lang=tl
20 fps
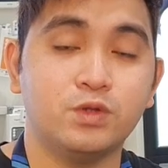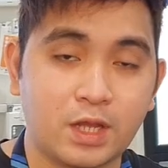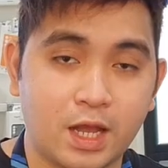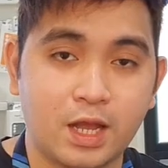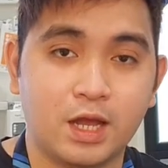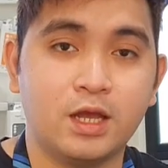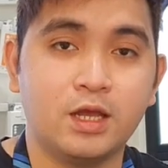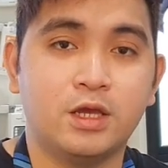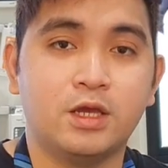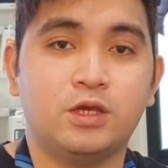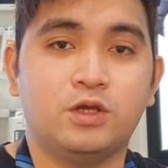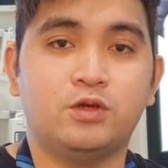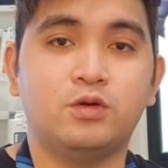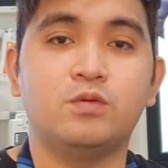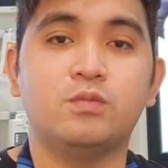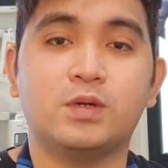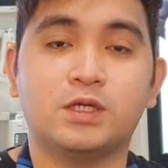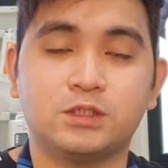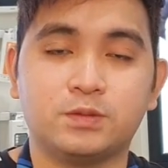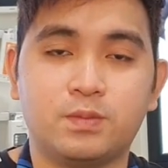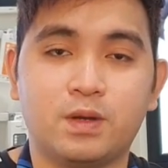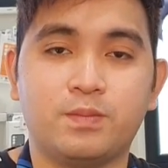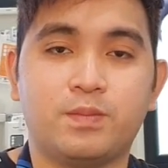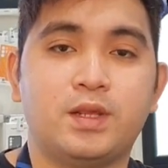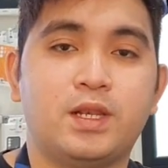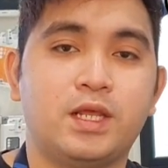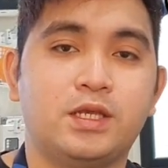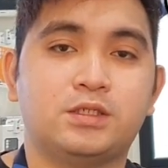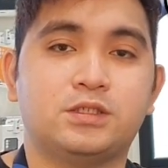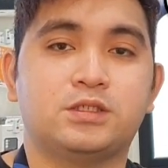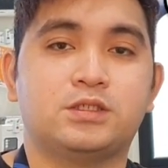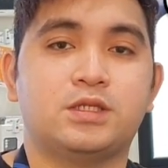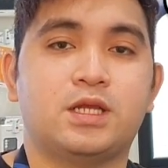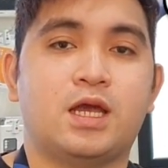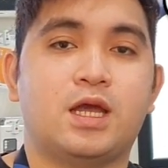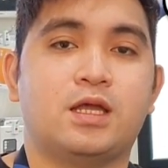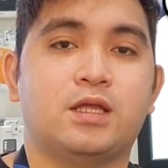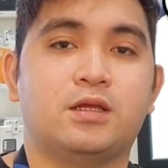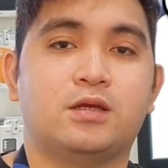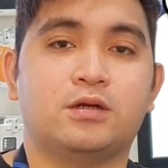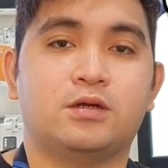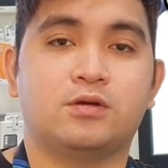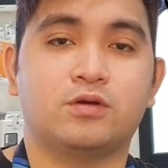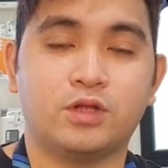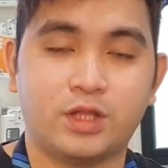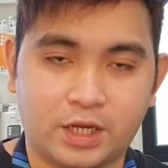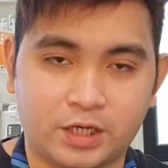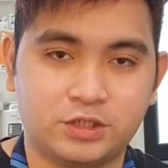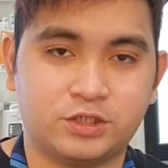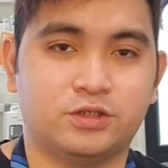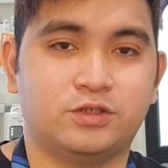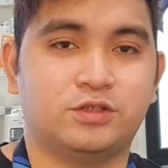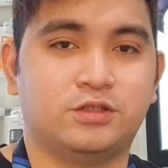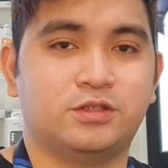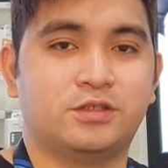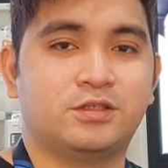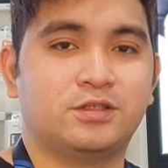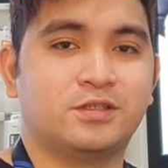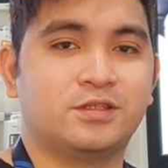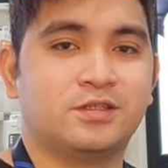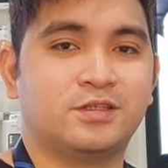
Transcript: mo na yung mas mabilis na connection.